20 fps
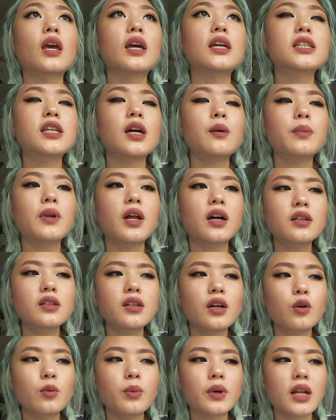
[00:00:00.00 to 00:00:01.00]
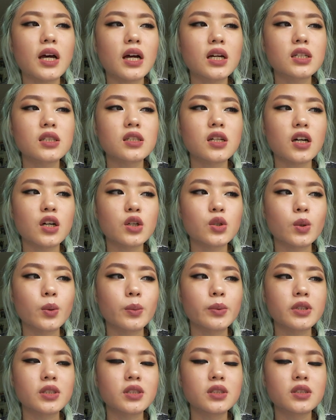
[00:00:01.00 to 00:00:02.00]
Ich habe lange darüber nachgedacht,
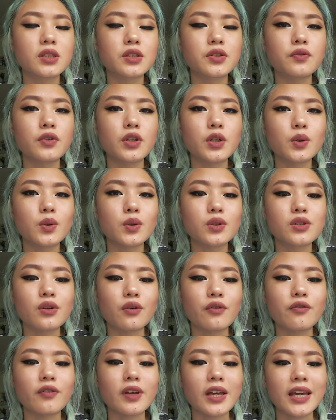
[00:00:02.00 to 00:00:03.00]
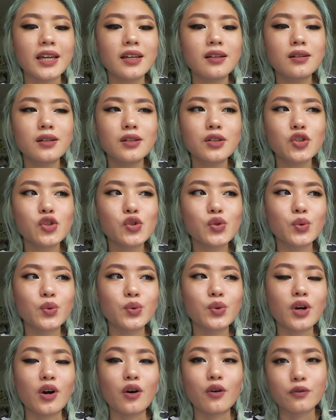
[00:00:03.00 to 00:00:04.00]
ob ich dieses Video jetzt auf Englisch
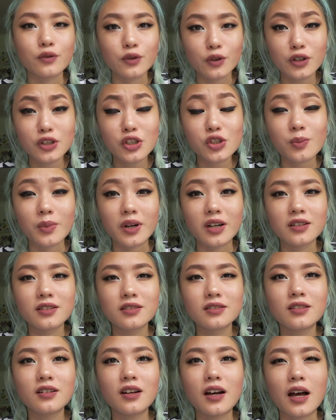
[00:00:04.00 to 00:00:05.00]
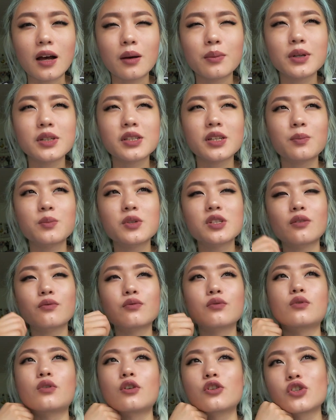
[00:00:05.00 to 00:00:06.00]
oder auf Deutsch mache, aber ich habe mich
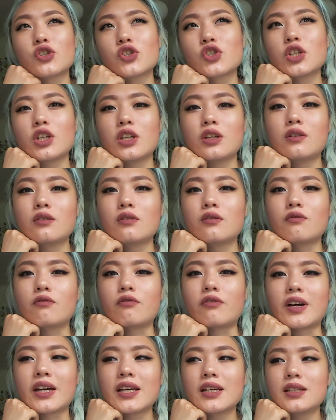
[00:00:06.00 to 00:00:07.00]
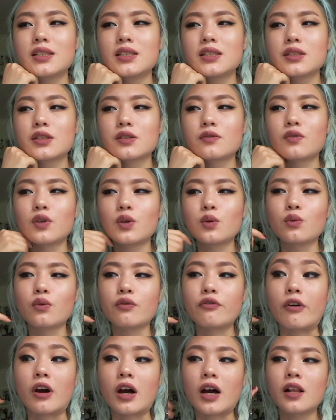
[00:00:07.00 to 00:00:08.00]
dann für Deutsch entschieden, weil dieses
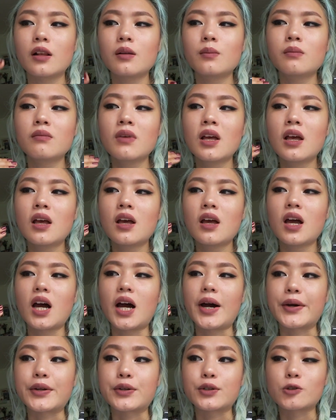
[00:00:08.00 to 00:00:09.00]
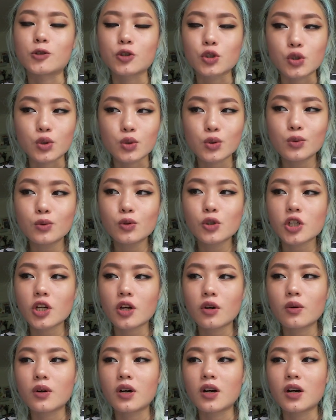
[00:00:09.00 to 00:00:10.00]
Video vor allem an deutsche
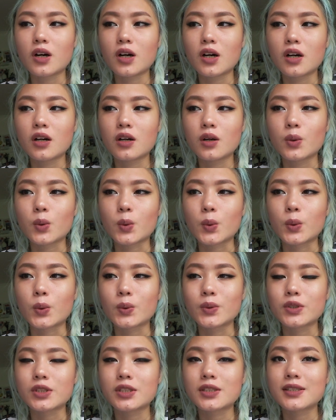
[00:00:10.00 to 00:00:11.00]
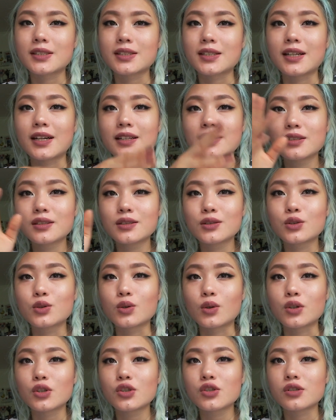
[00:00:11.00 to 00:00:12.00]
Zuschauer und diese ganze
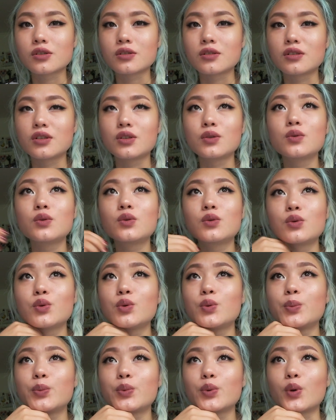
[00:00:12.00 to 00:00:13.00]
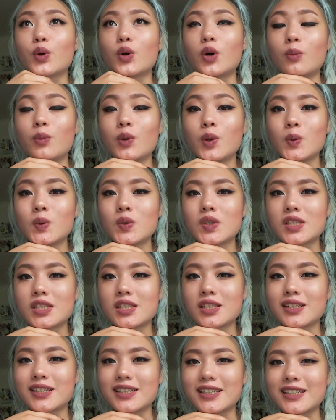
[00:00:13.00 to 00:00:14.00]
deutsche
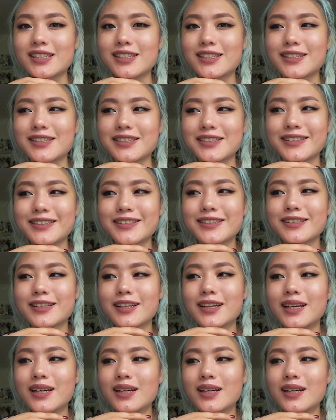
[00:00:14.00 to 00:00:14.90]
YouTube-Community gerichtet ist